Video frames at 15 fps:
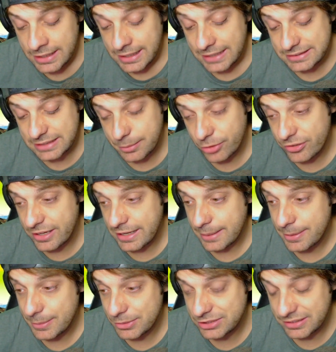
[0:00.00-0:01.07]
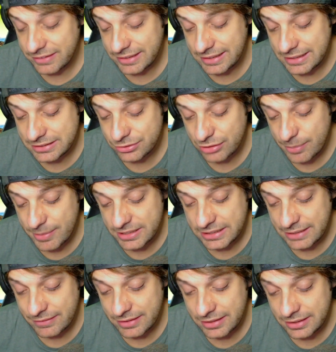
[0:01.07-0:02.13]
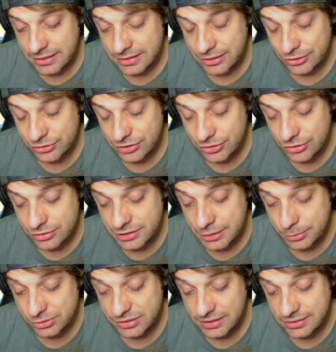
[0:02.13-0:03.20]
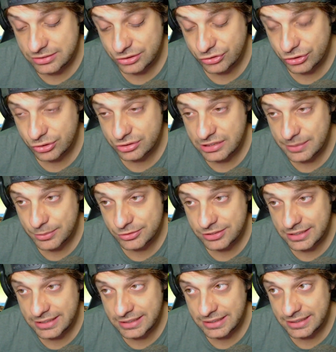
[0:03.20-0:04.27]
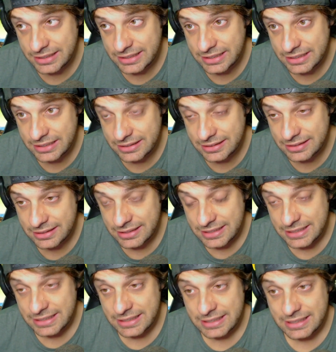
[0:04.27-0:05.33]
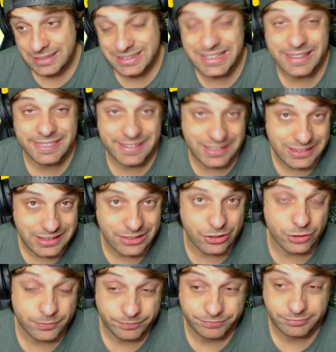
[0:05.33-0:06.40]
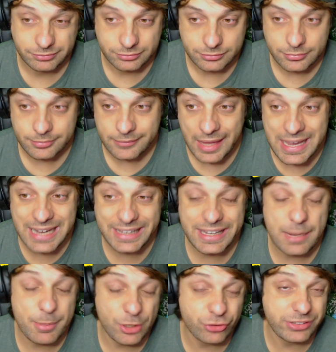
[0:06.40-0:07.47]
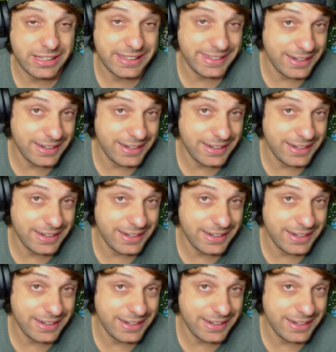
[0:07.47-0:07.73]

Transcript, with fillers: Así que pues nada, vamos a ver en la segunda partida a ver qué nos encontramos, a ver si nos encontramos a alguien decente, ¿no? Alguien a menos que quiera